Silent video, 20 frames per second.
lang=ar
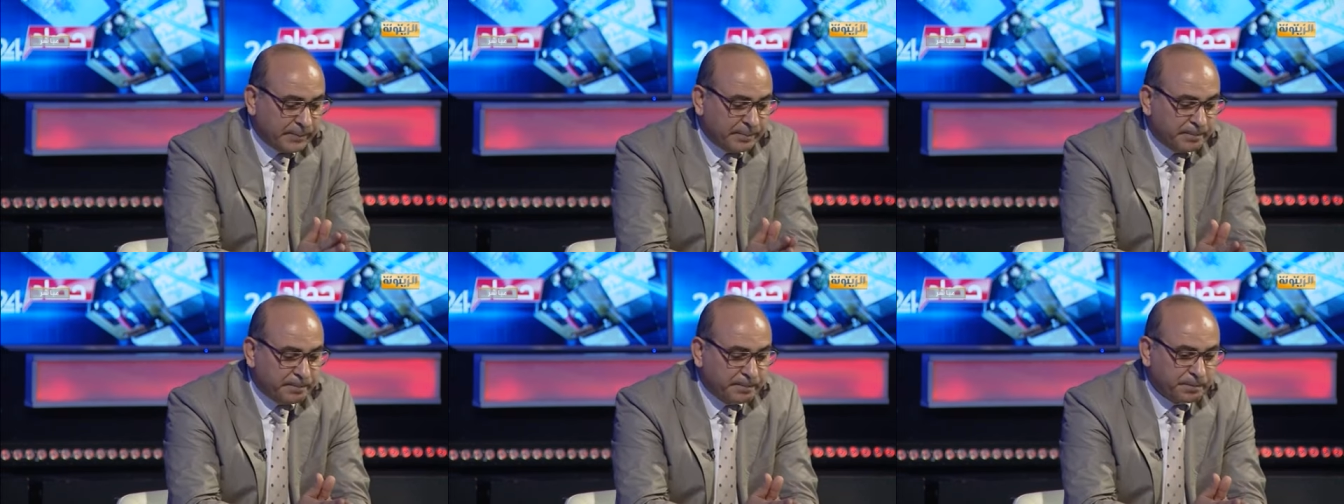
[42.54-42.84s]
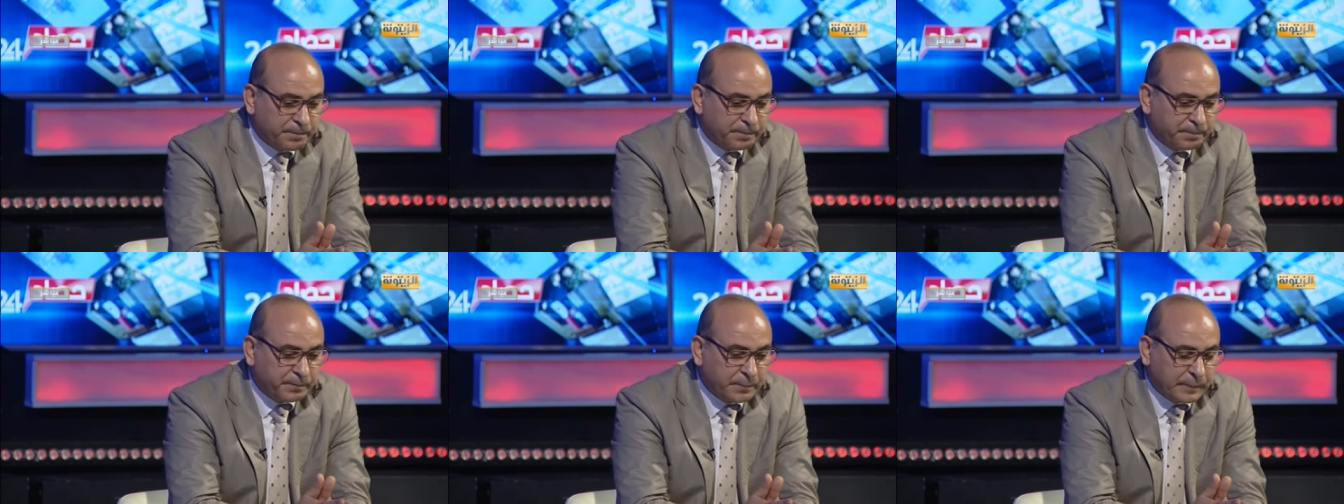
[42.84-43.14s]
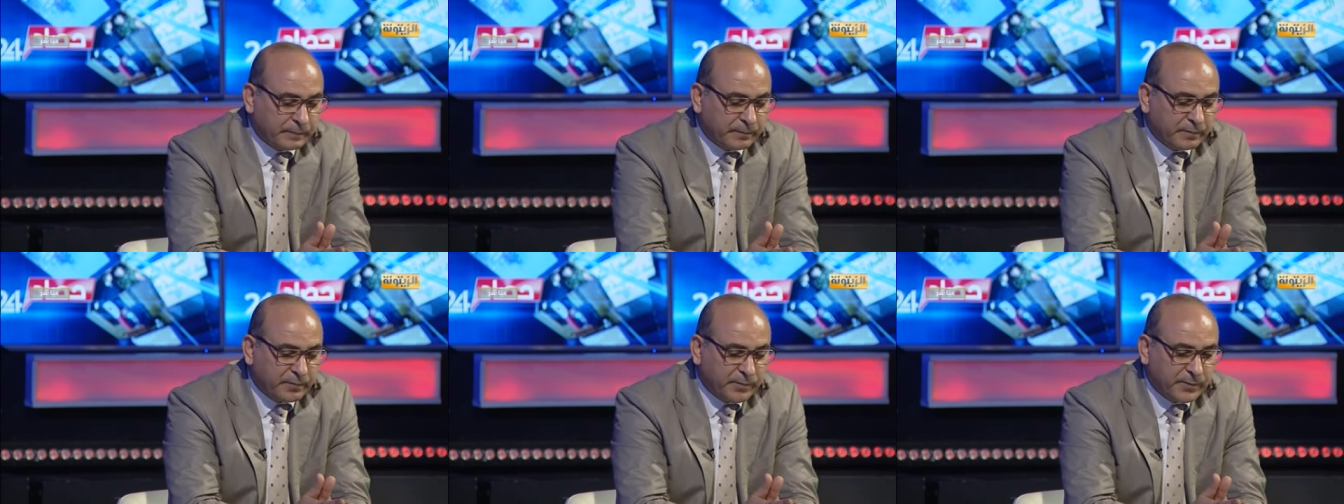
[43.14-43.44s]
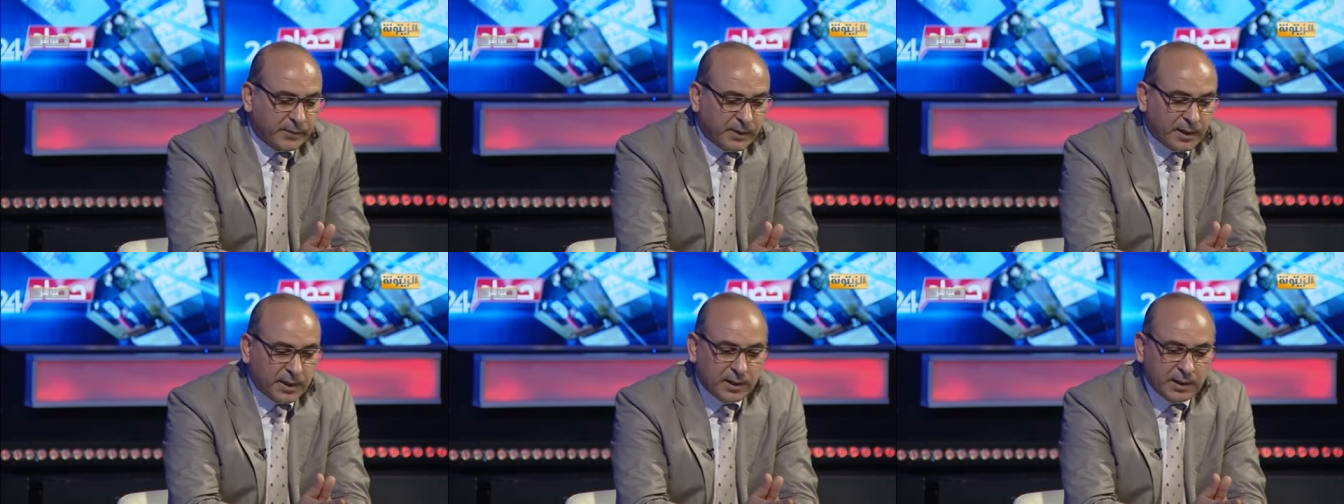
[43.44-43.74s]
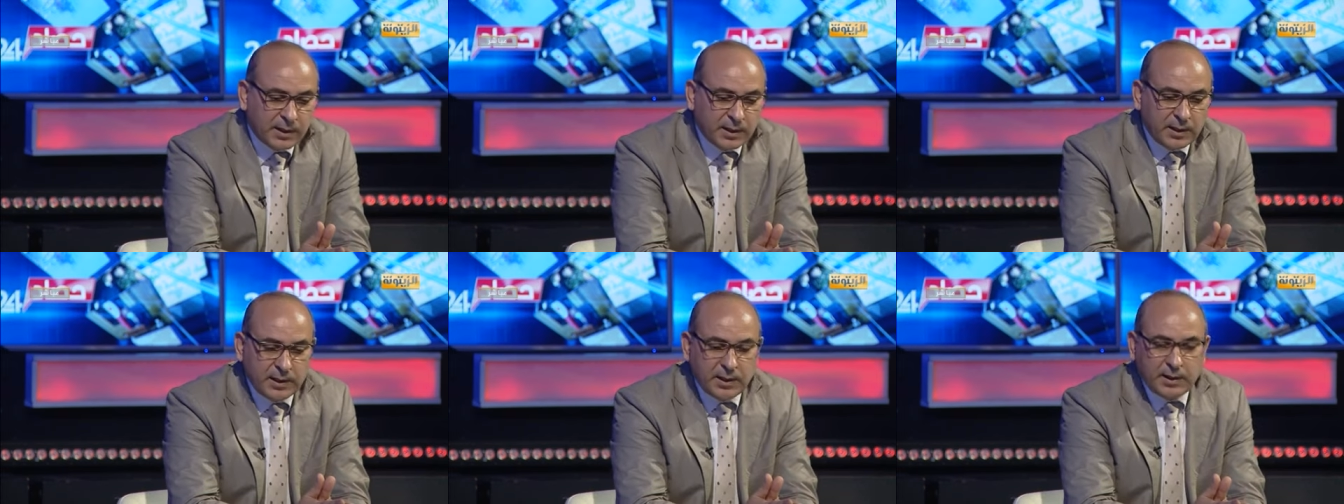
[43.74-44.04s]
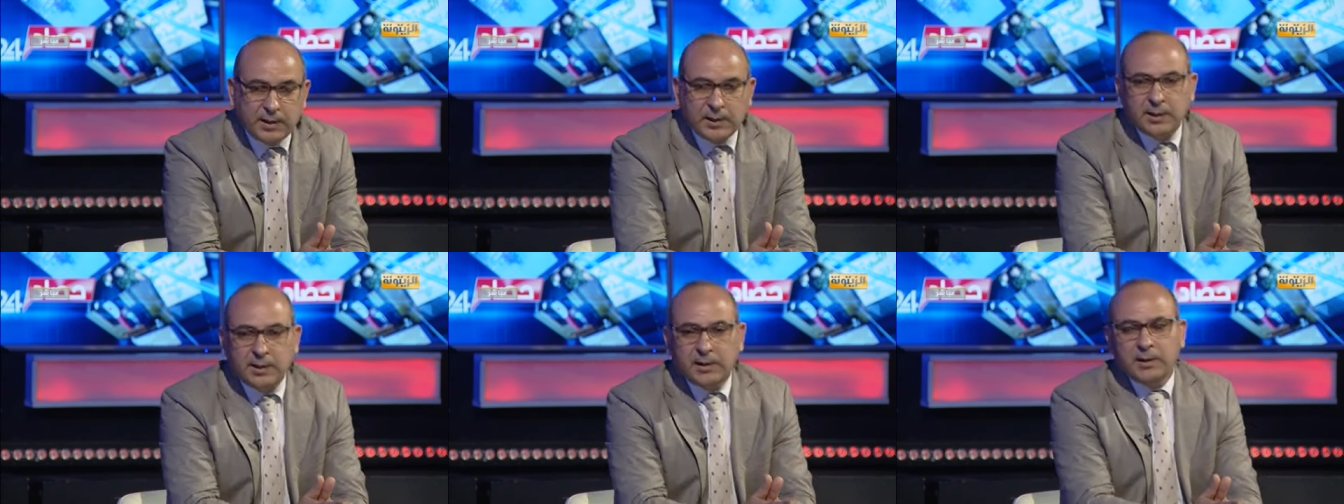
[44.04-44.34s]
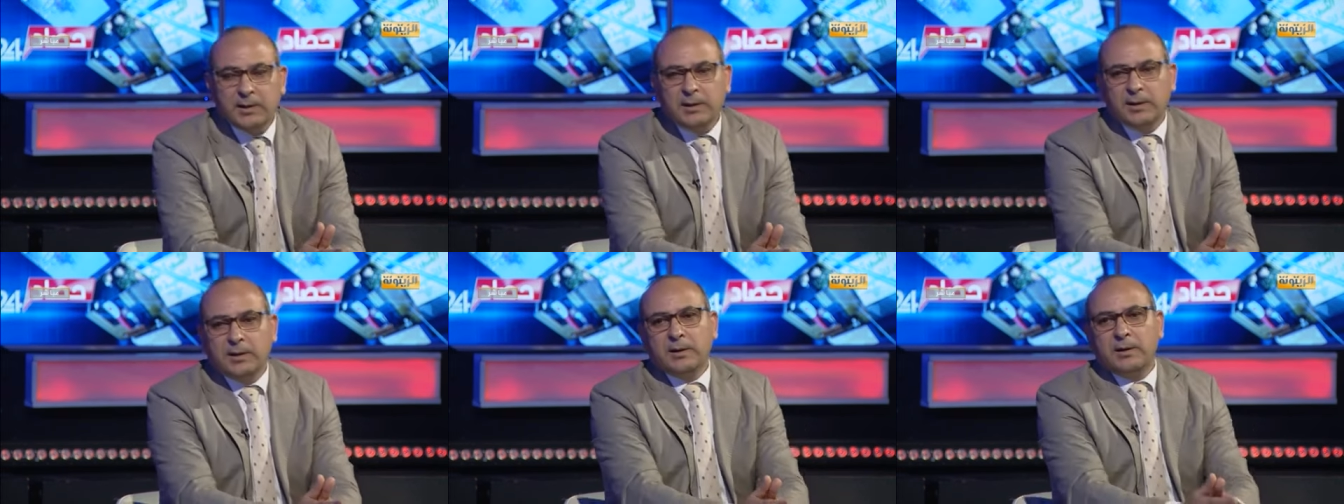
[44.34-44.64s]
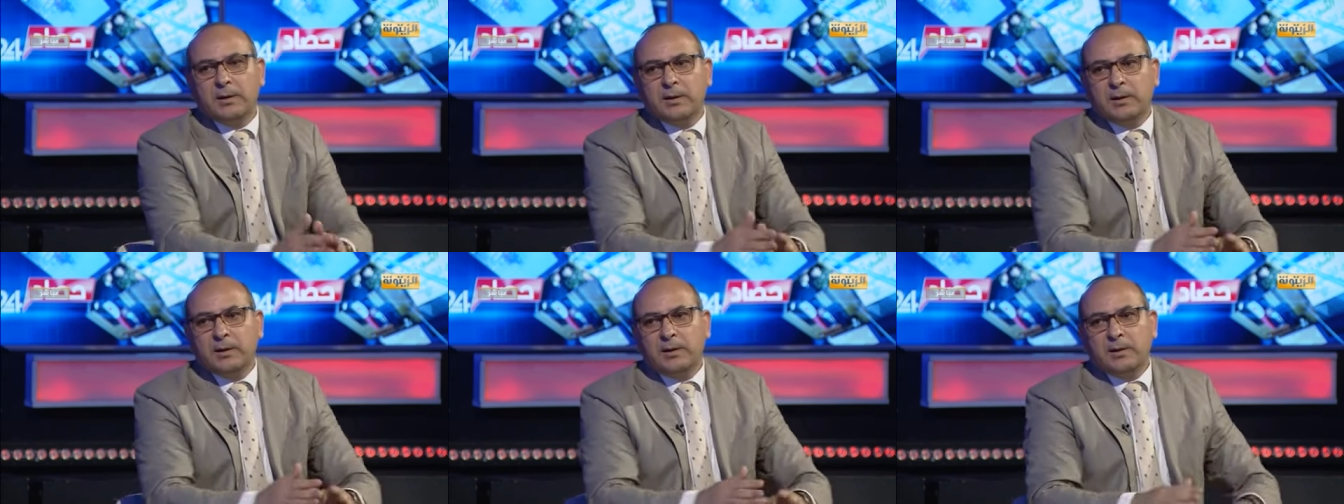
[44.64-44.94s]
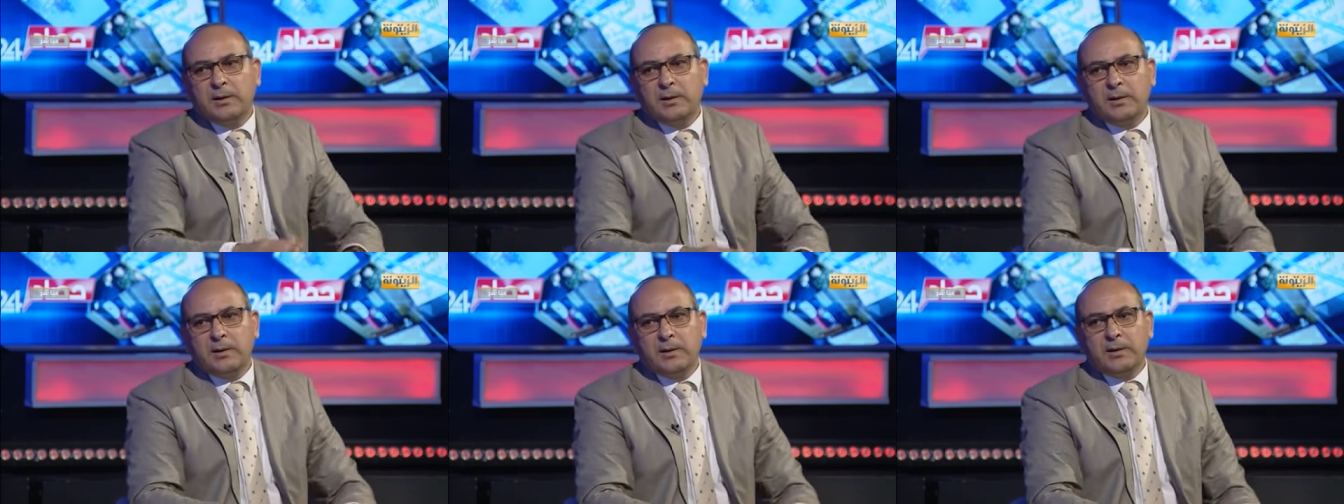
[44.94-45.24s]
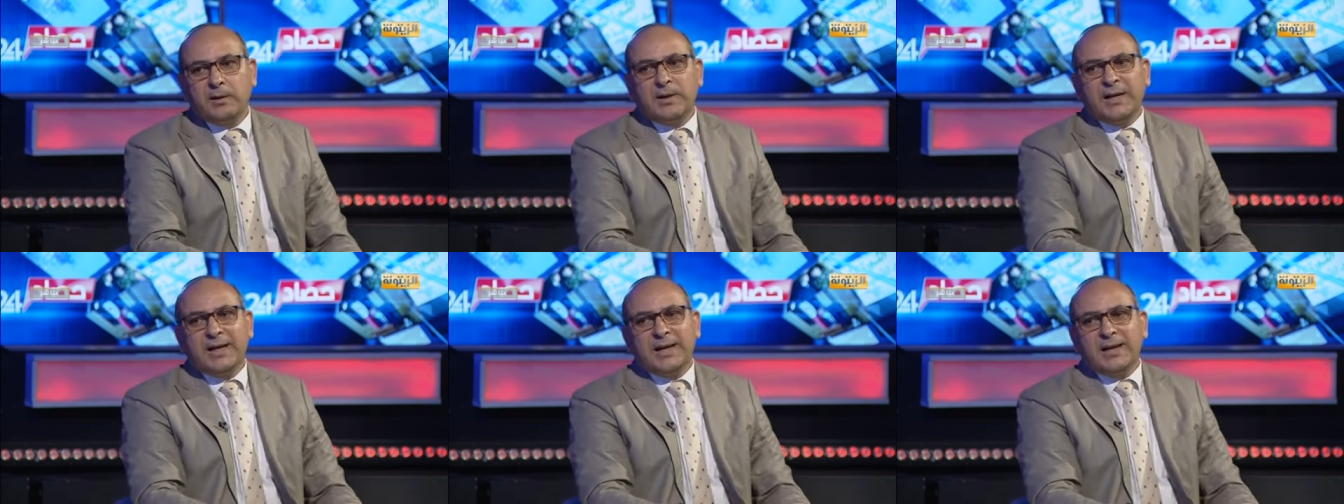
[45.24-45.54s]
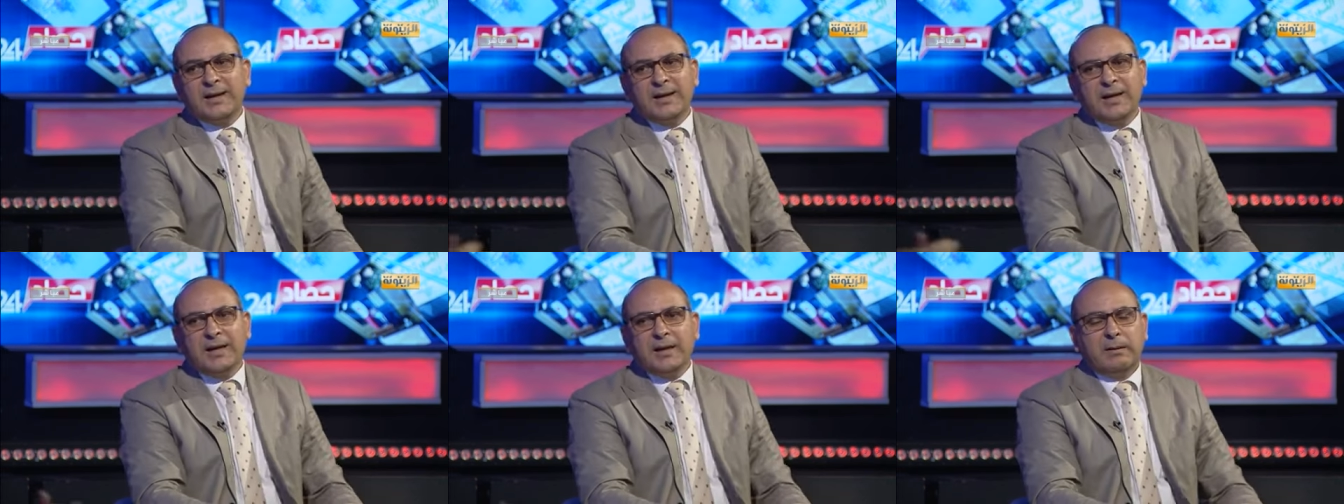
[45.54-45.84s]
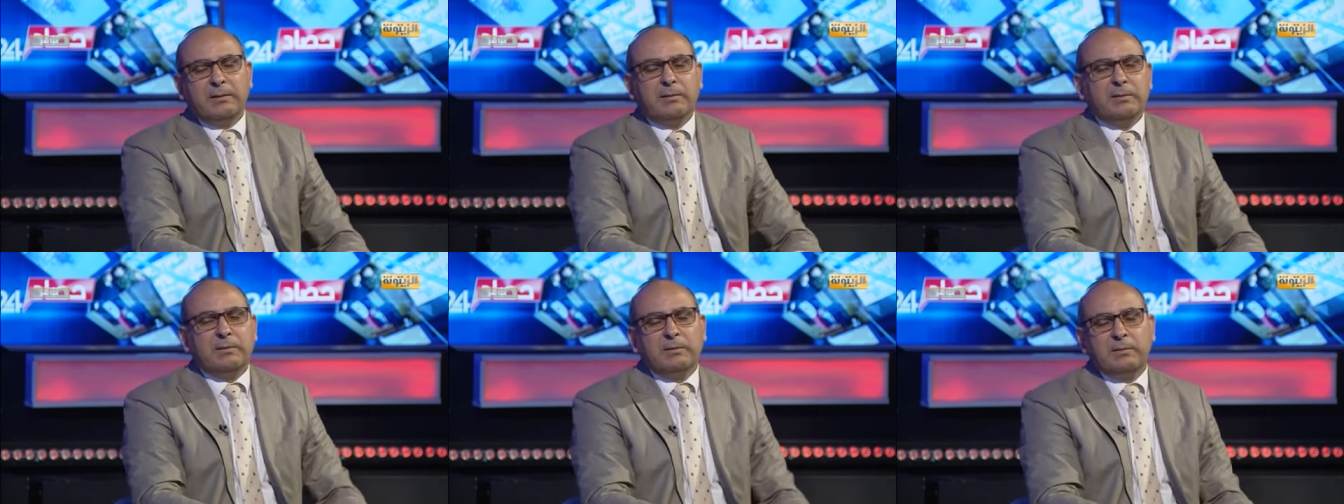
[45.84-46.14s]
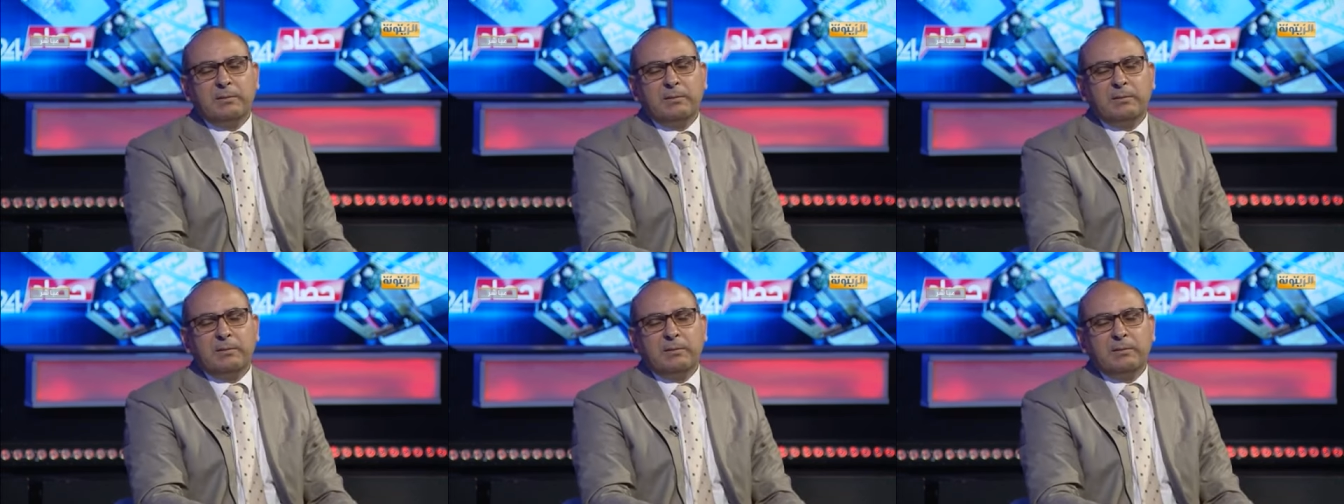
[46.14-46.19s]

ربما هذه سبيل للخروج من الأزمة السياسية وأنه لا لا,